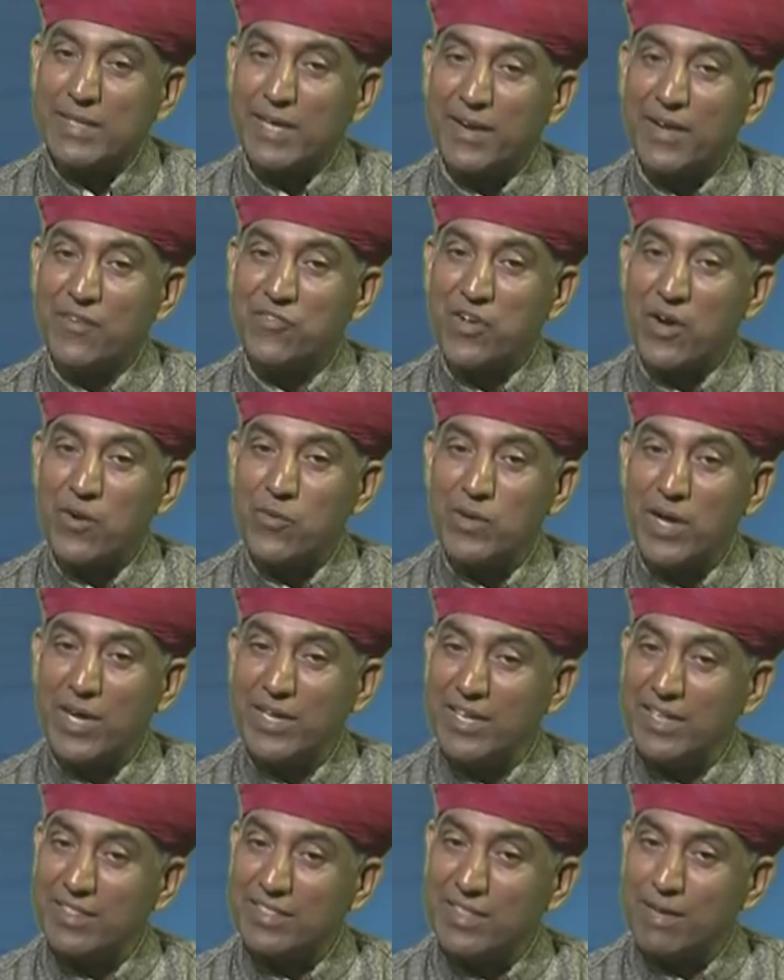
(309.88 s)
बताना चाहूंगा
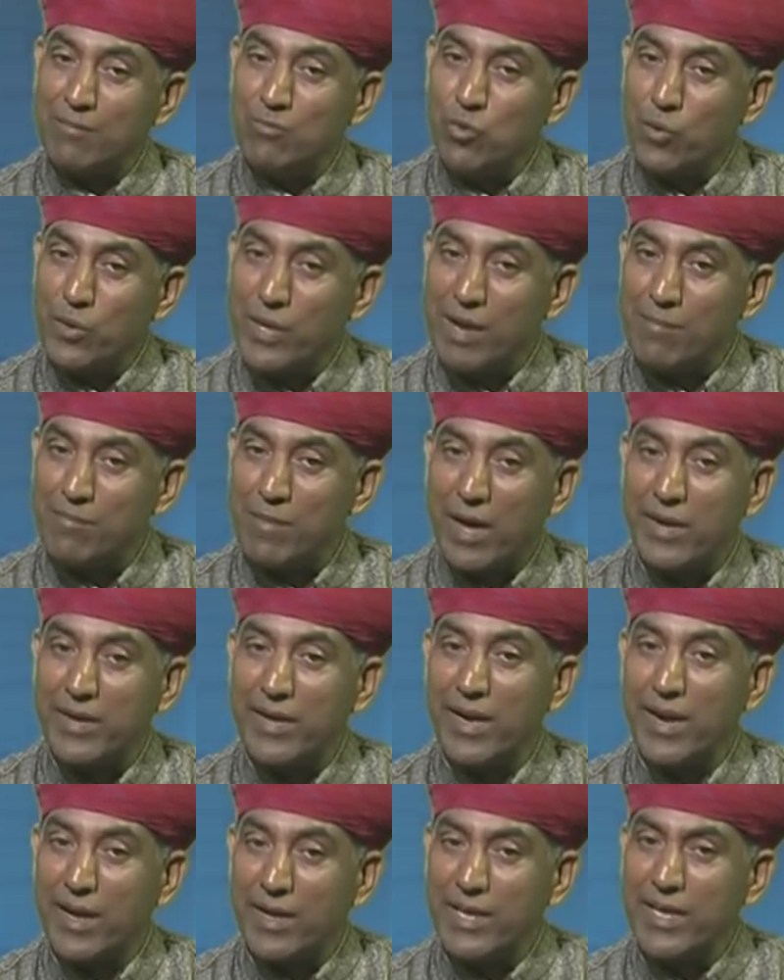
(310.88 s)
कि तब दुनिया
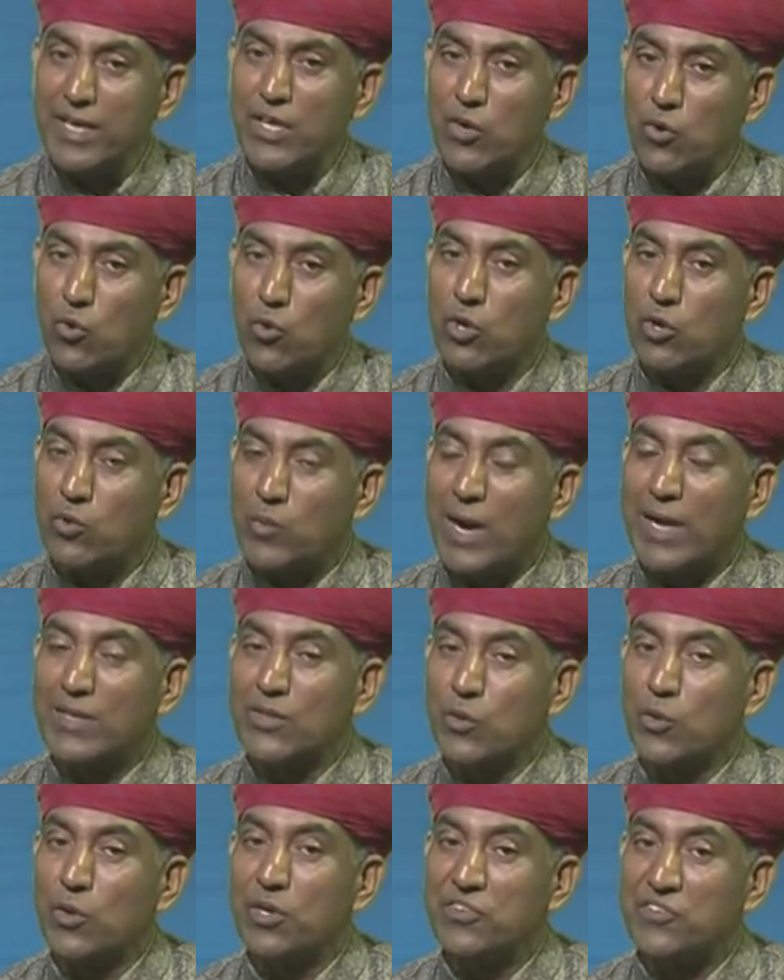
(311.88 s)
मानने लगी कि
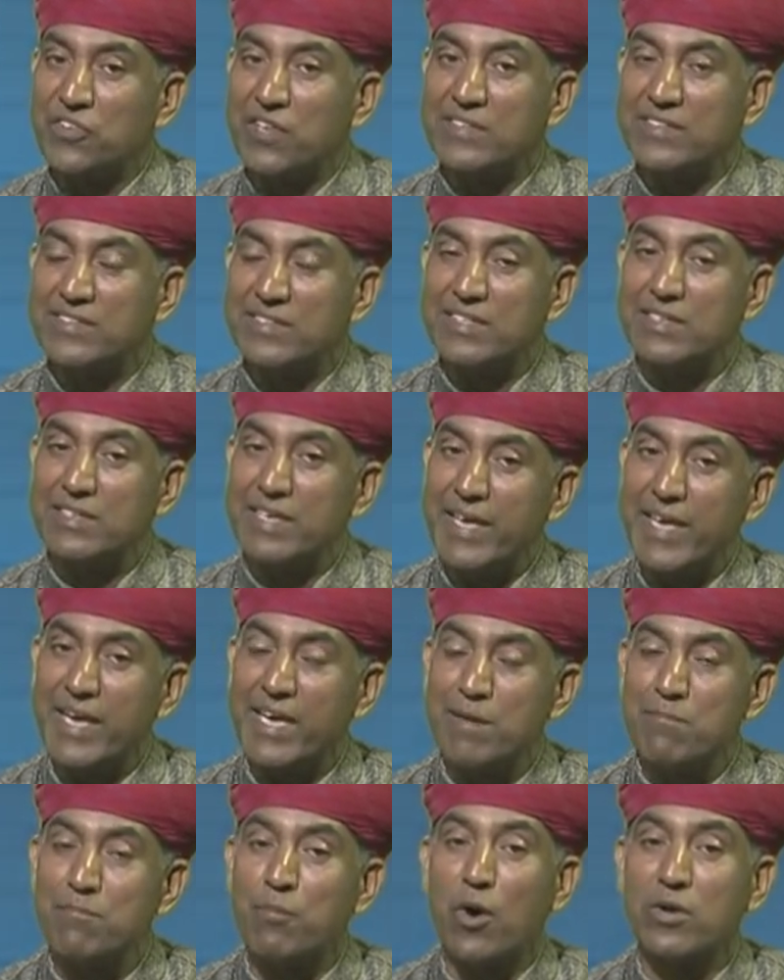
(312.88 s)
उग्रवाद कोई
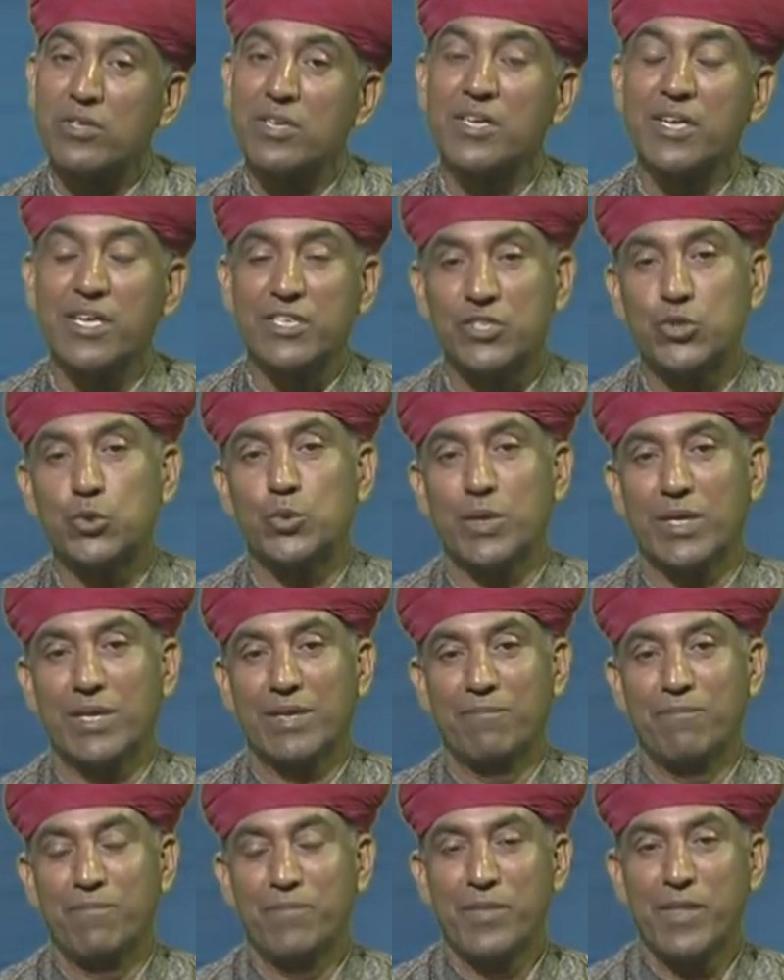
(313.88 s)
एक इंपॉर्टेंट इशू
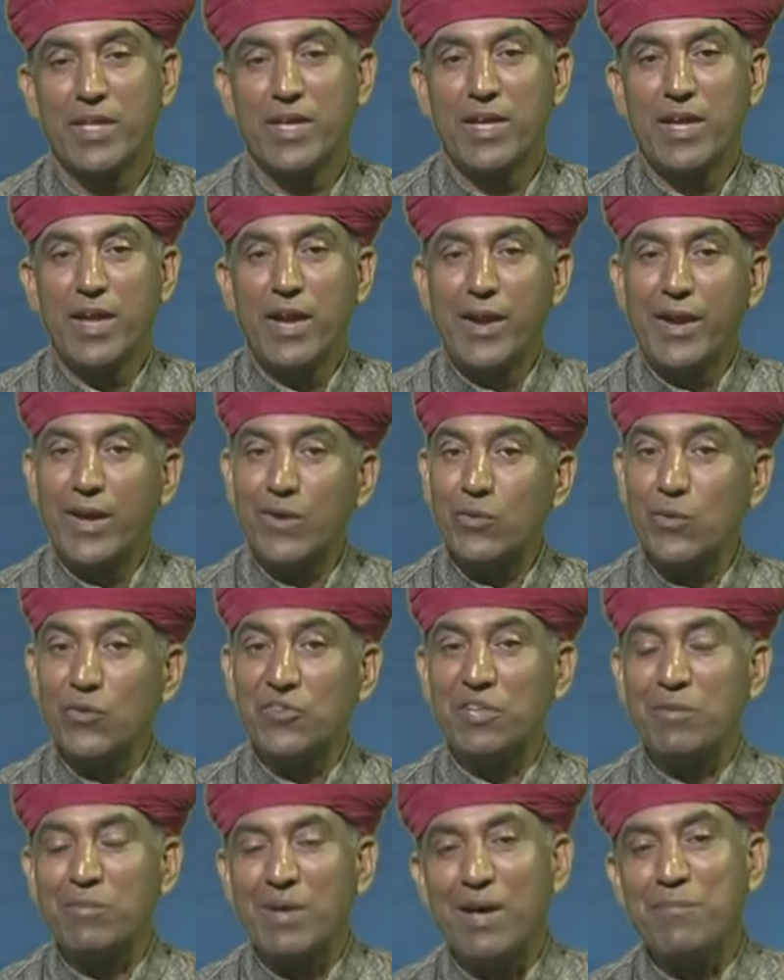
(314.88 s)
है जी ना
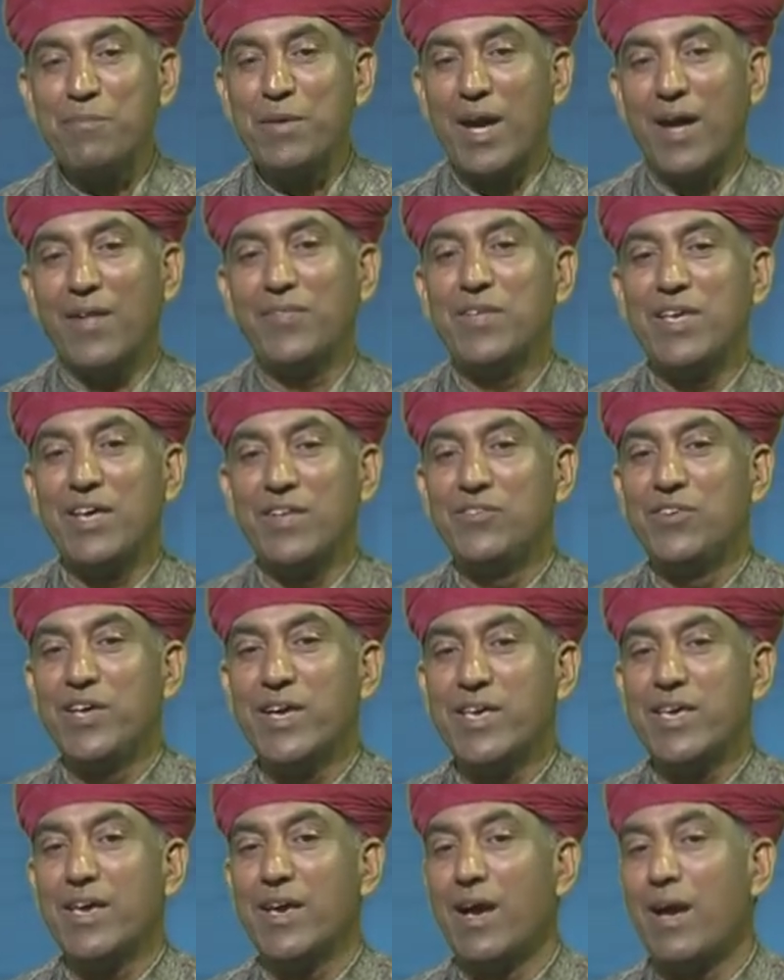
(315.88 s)
उस समय आप याद कीजिए
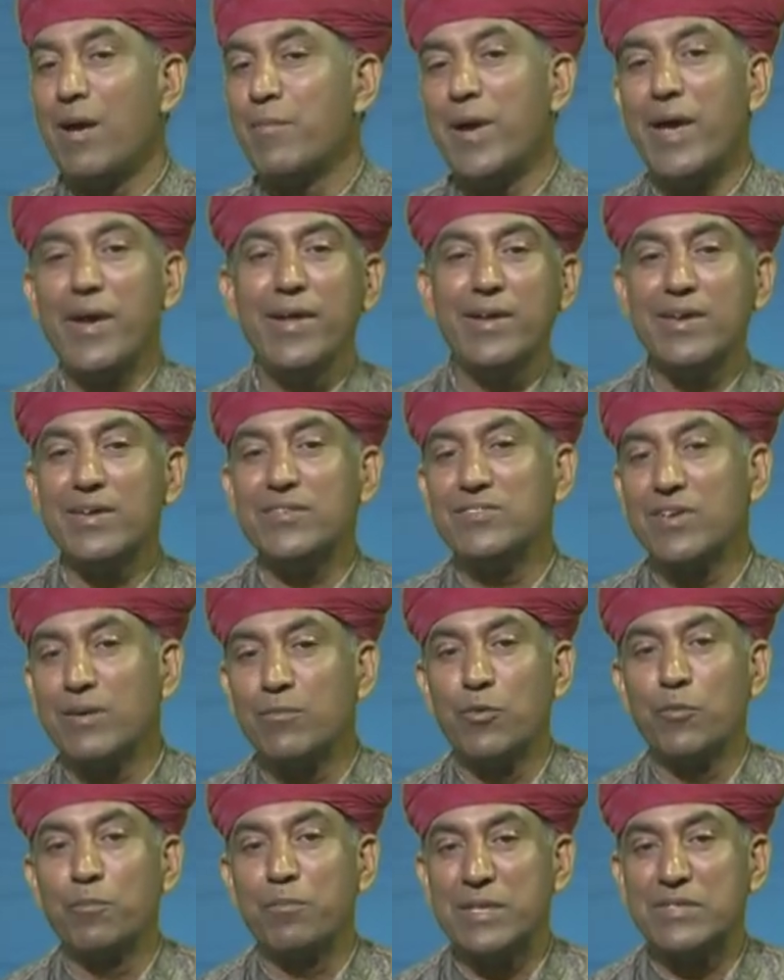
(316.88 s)
कि अमेरिकन
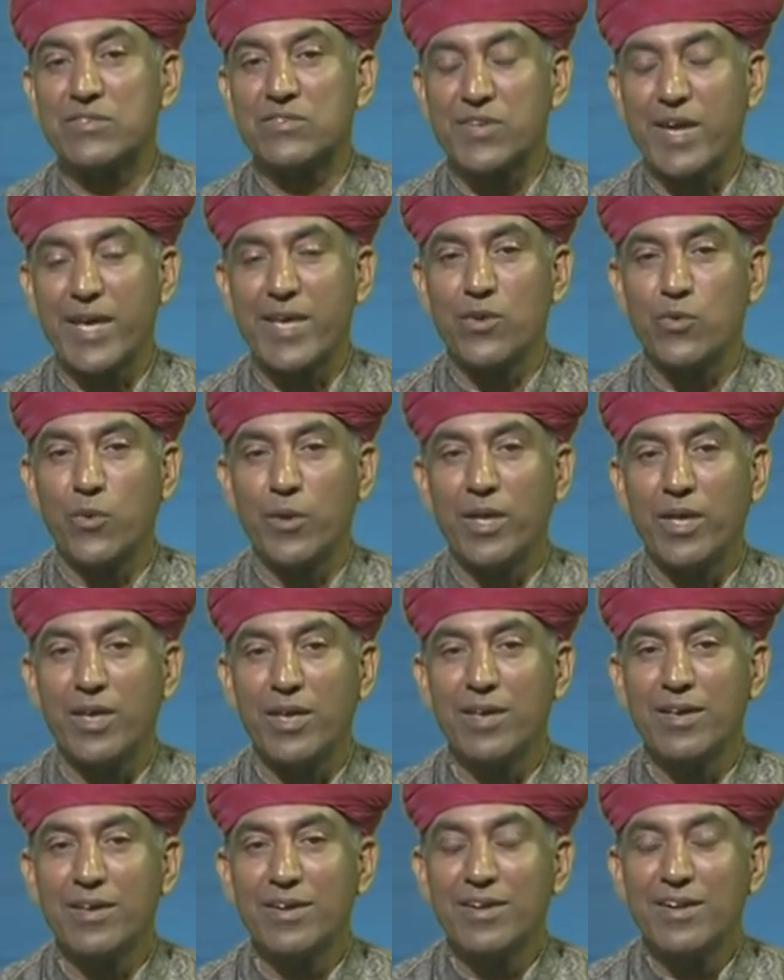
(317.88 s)
जब उन पे स्ट्राइक
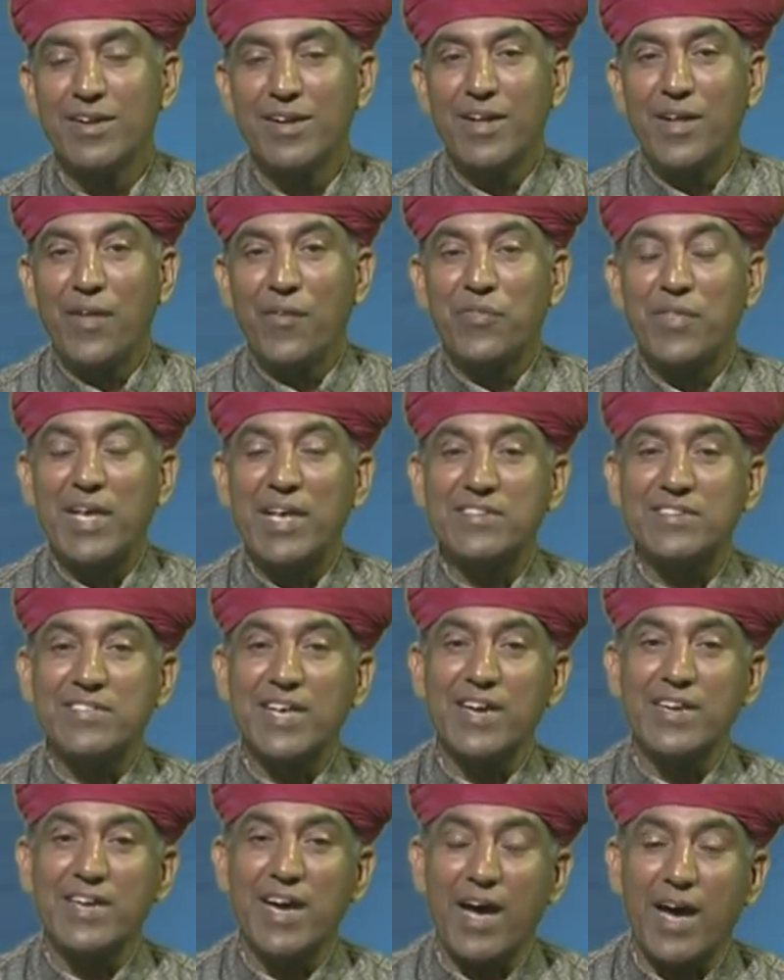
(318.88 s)
हुई दे
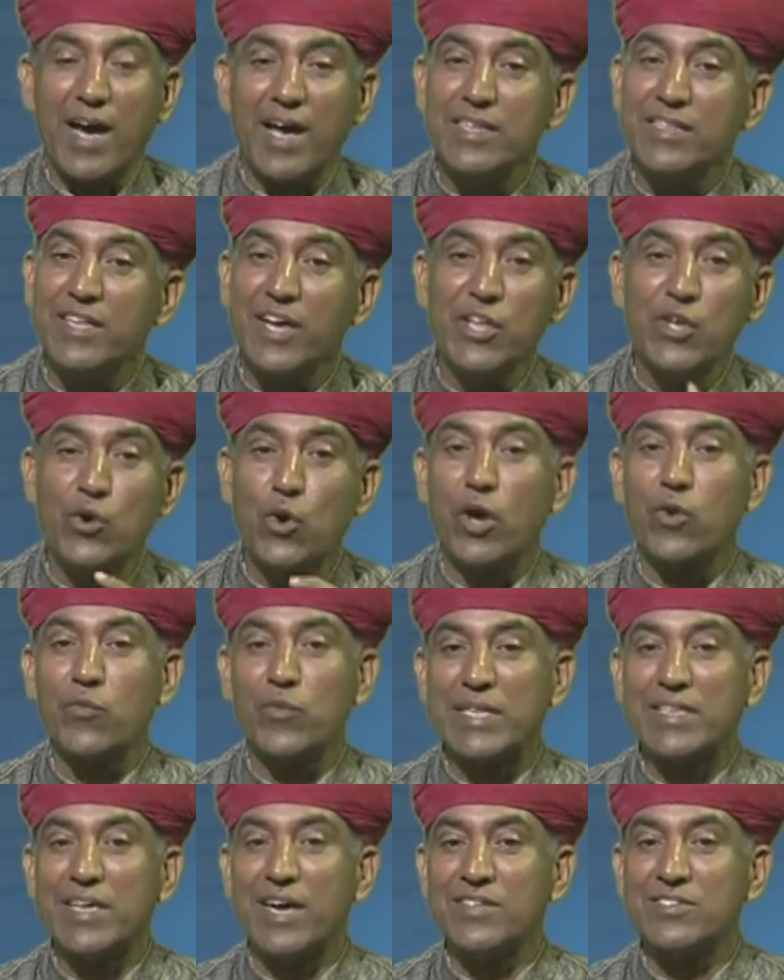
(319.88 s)
सेड आइदर यू आर
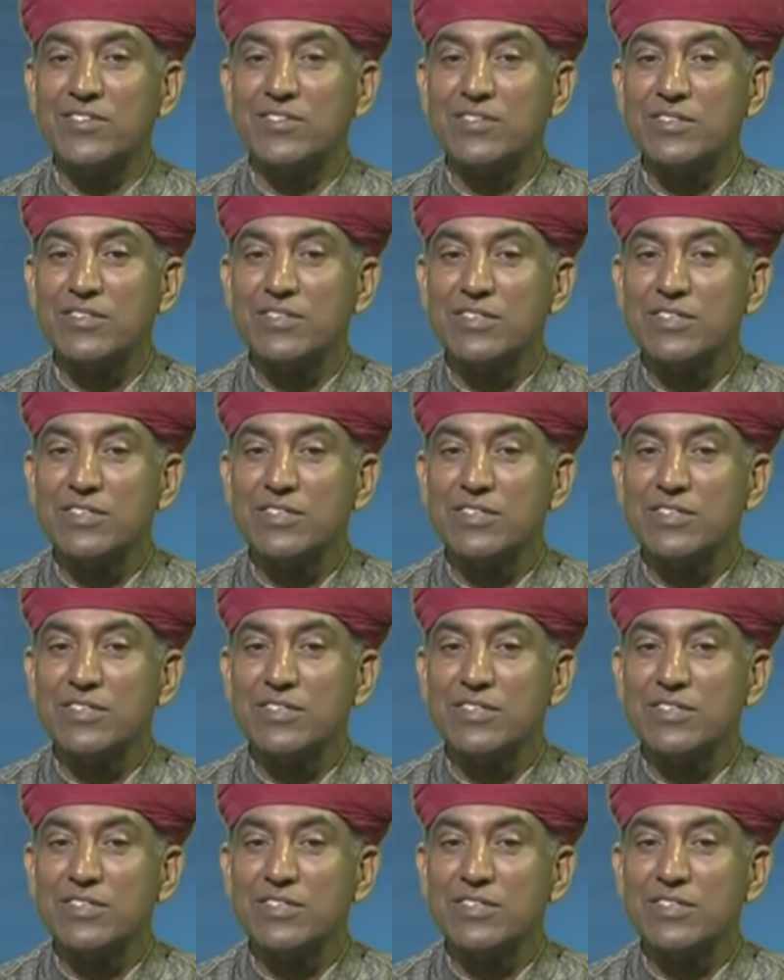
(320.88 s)
विद अस